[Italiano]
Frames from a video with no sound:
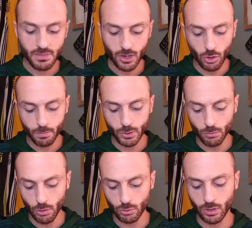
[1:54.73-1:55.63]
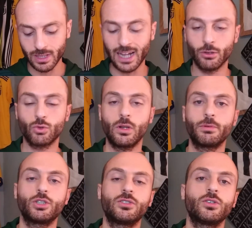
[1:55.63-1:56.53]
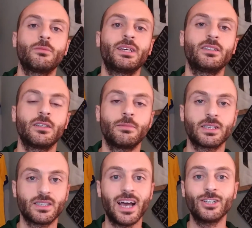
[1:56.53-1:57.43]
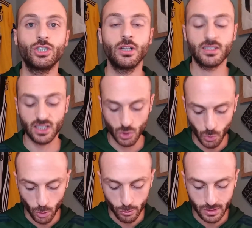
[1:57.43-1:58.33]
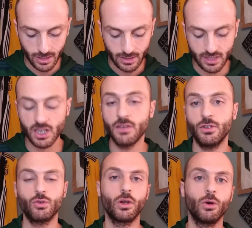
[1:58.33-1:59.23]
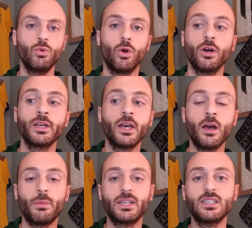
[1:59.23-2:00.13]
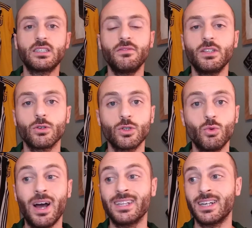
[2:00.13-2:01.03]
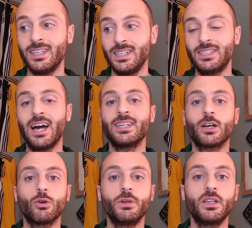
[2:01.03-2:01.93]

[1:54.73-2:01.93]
Mi ha colpito molto il dato sulla precisione media dei passaggi del Sassuolo 86,1 perché si vedono squadre in Italia come